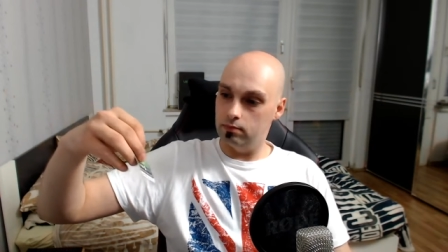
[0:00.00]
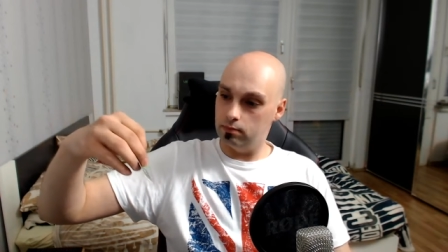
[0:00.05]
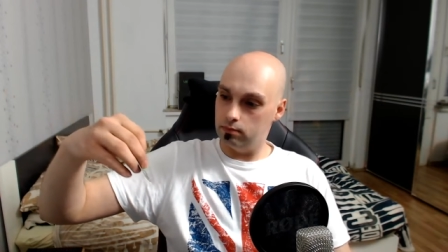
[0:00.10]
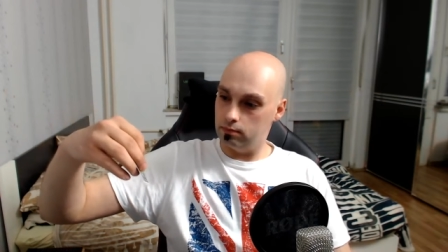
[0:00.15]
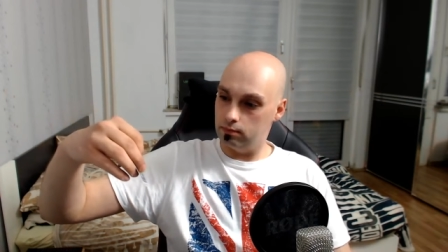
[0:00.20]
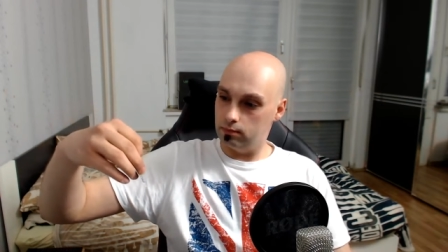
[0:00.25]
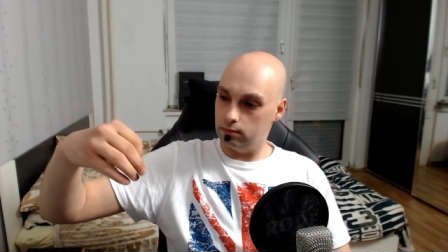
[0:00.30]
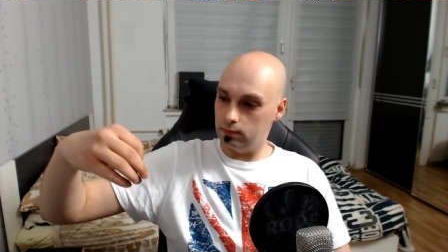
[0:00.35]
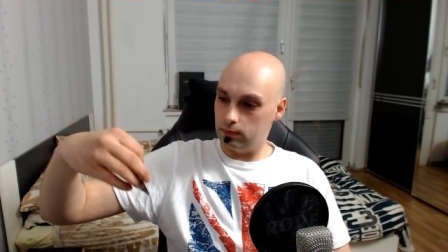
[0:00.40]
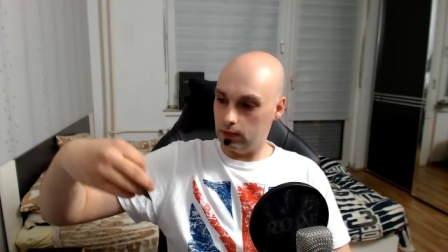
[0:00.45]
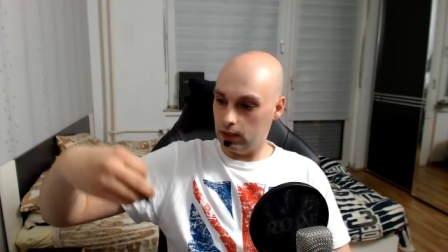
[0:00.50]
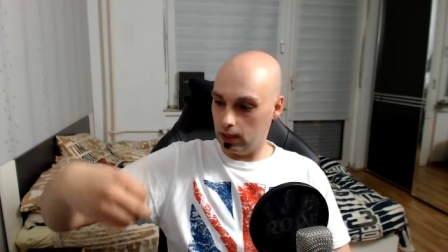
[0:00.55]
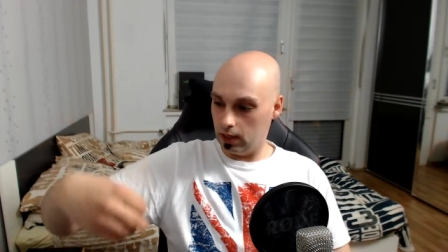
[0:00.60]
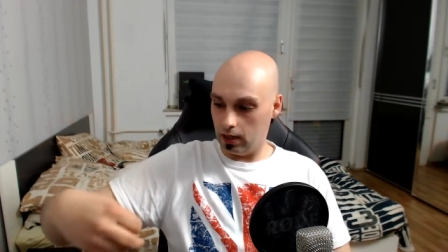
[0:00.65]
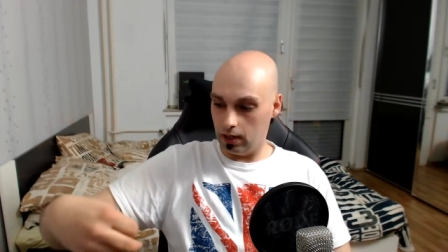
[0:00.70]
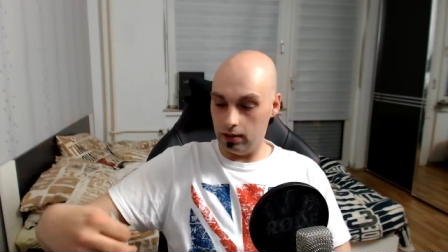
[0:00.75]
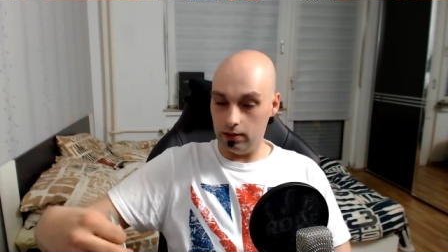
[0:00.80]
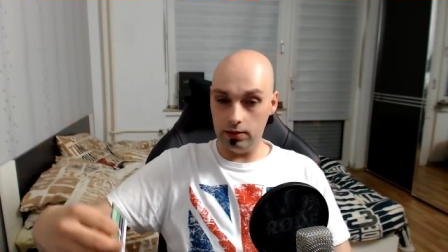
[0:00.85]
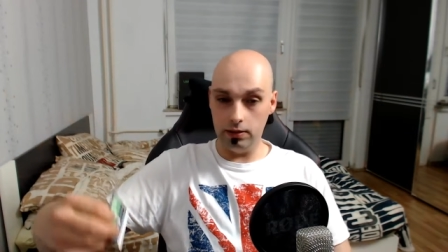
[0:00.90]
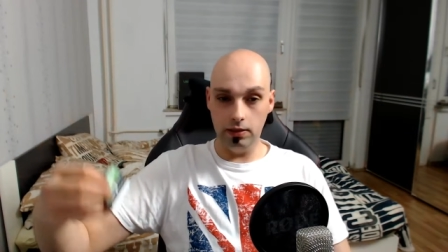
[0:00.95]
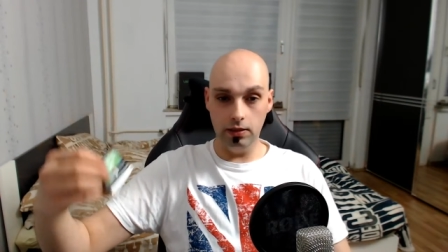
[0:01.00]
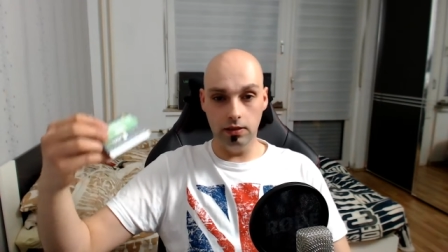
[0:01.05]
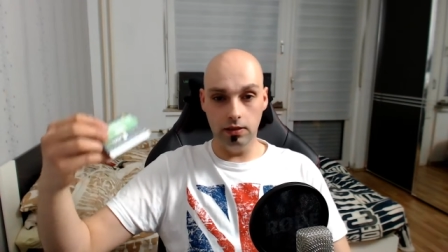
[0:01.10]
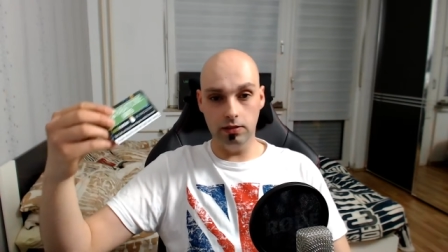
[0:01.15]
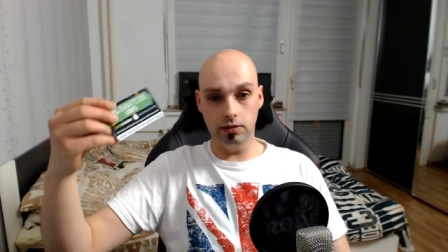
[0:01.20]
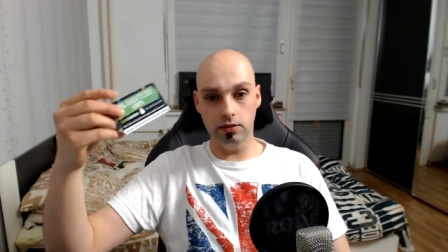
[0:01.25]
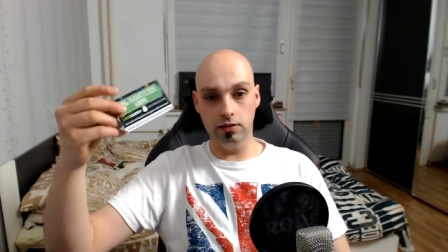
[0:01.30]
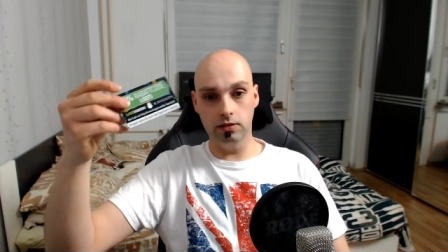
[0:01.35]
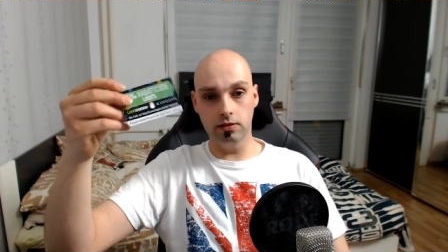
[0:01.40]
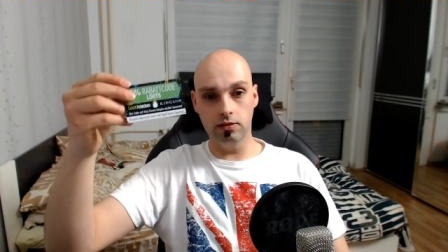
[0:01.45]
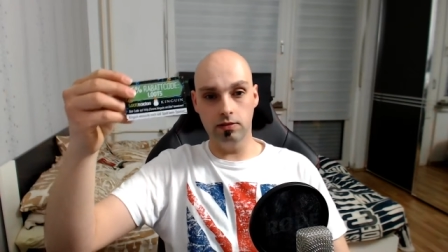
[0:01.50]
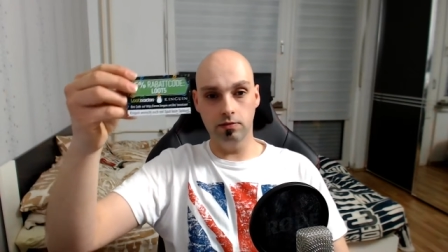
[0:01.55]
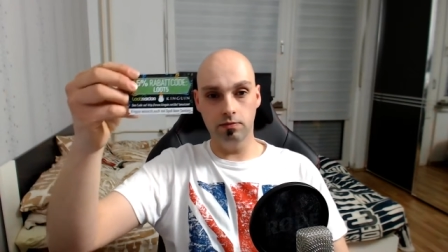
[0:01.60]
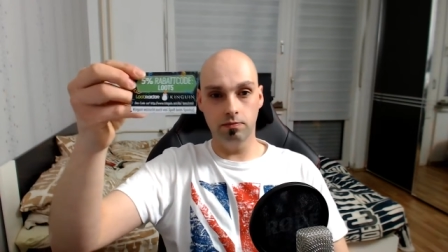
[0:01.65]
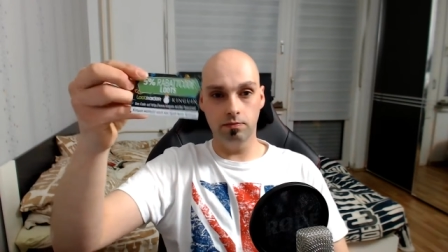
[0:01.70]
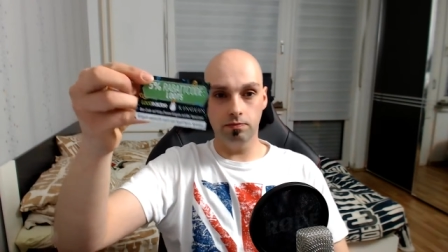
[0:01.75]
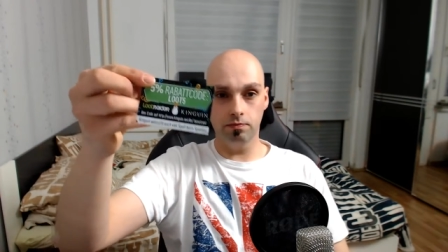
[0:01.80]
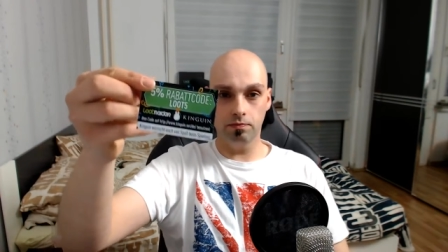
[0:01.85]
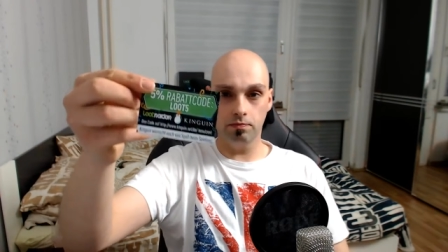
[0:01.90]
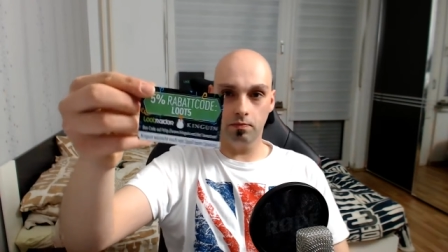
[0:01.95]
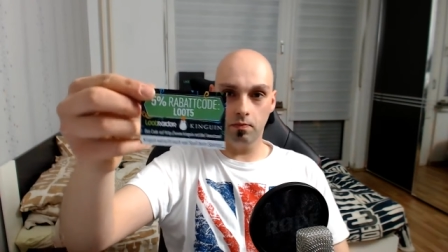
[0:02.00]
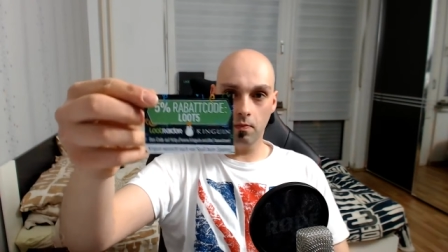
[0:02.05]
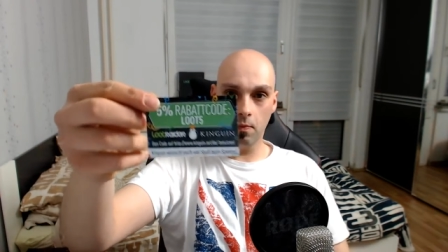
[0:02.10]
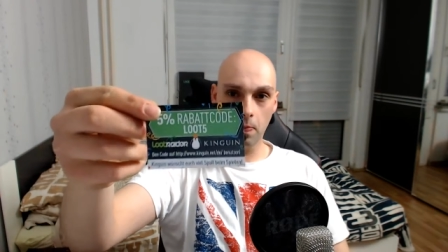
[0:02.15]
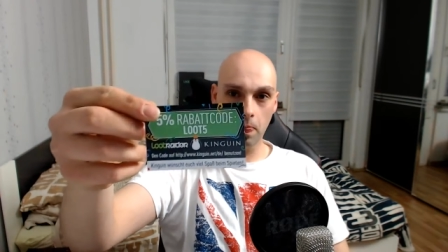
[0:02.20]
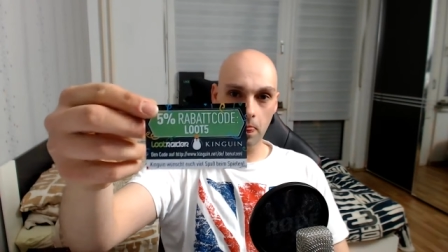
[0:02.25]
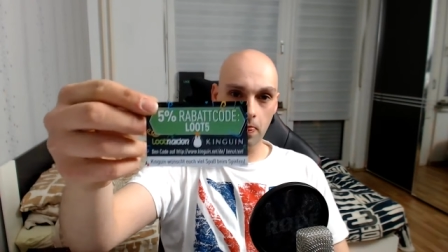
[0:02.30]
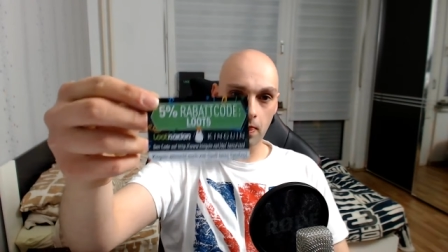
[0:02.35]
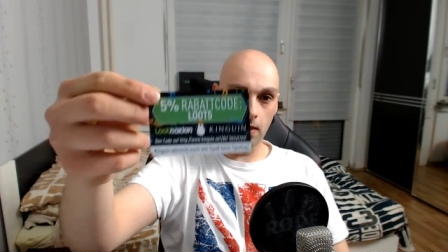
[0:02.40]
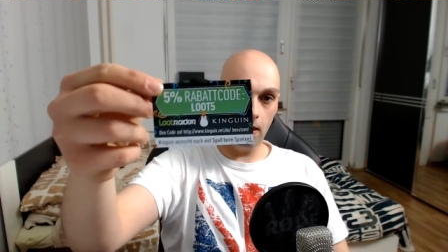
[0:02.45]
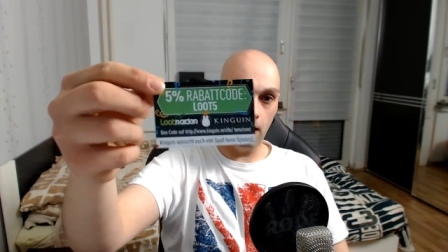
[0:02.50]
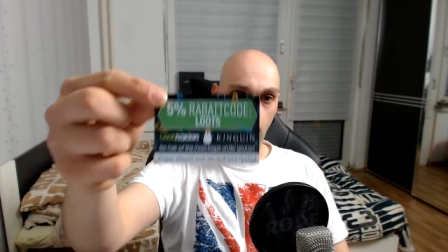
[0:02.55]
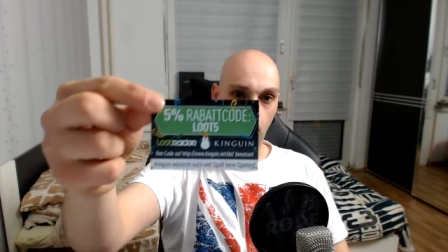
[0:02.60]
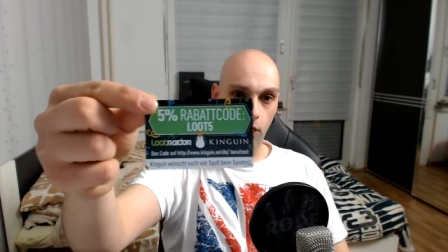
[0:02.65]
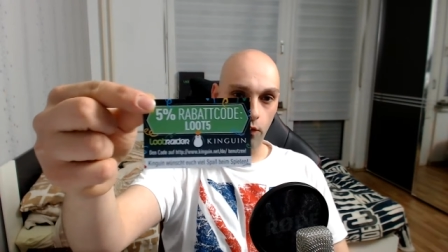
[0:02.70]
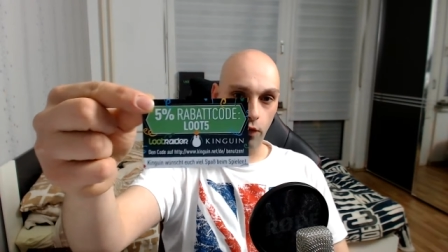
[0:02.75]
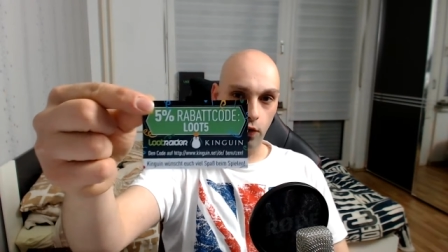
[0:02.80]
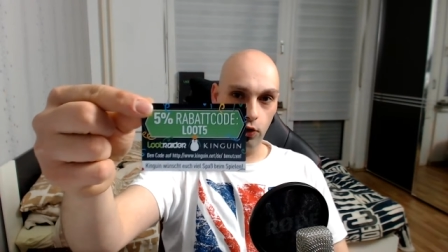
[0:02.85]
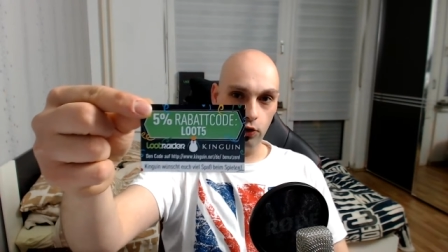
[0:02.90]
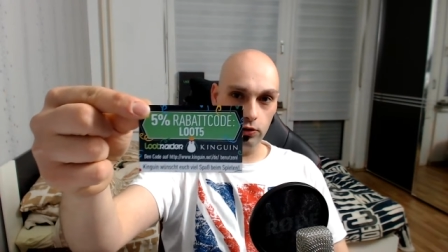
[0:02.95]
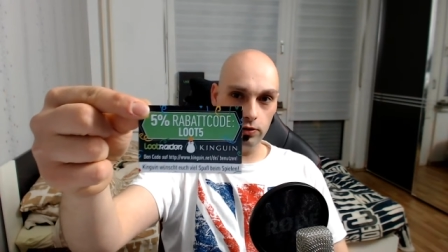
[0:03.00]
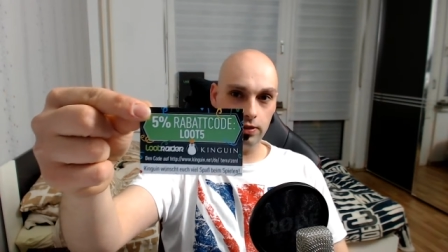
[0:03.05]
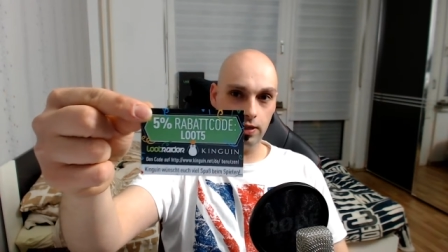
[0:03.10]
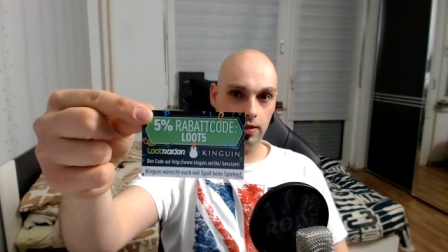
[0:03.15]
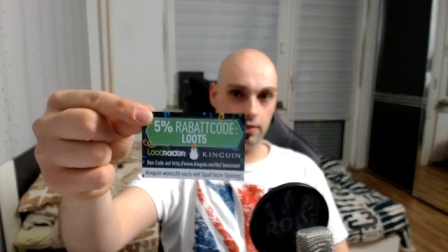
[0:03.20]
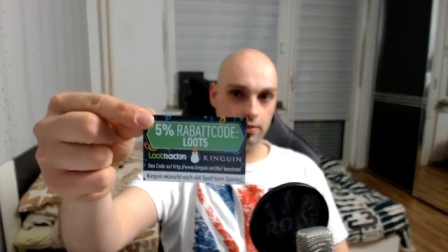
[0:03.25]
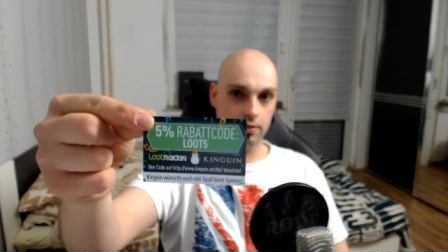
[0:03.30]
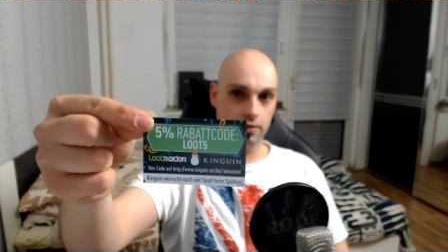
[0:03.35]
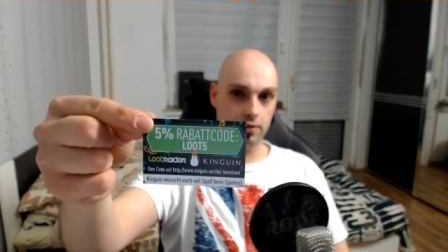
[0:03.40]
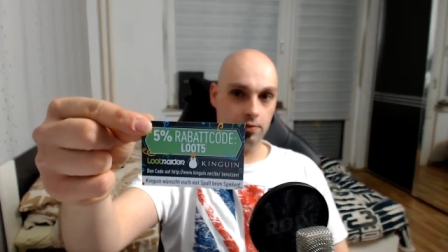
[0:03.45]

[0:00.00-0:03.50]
Ja, hier ist ein. Auf der Rückseite